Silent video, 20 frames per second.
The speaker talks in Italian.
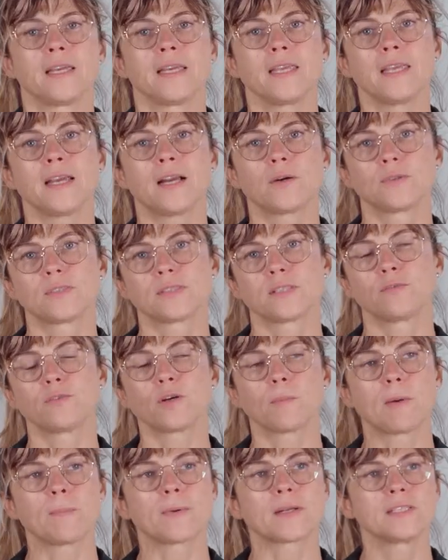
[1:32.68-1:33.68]
e ha questa
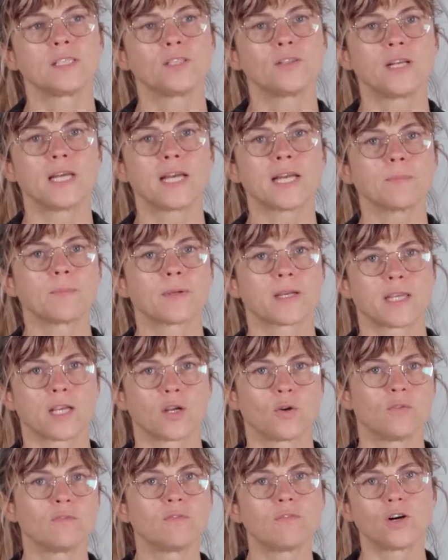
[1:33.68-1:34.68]
forma particolare perché
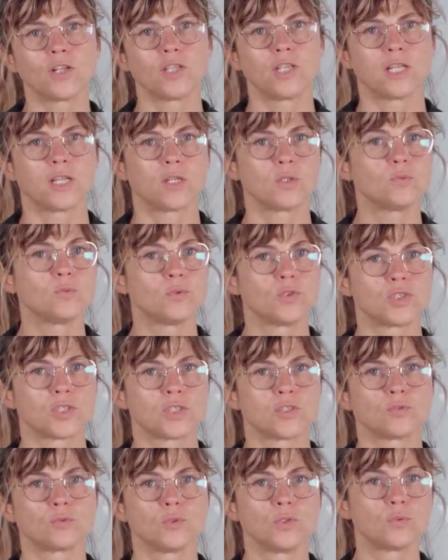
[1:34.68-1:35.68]
convoglia la
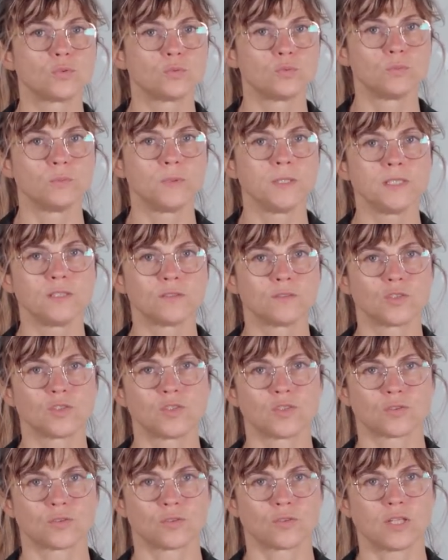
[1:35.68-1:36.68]
luce sui tubi dove
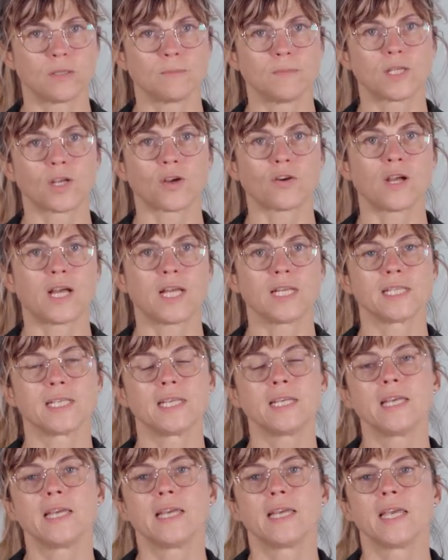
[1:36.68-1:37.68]
ci sono le
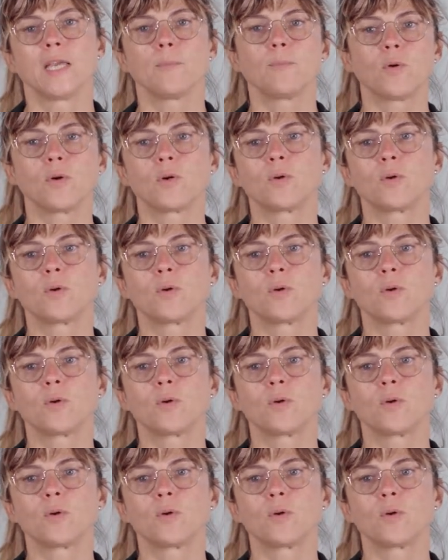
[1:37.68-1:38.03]
microalghe e può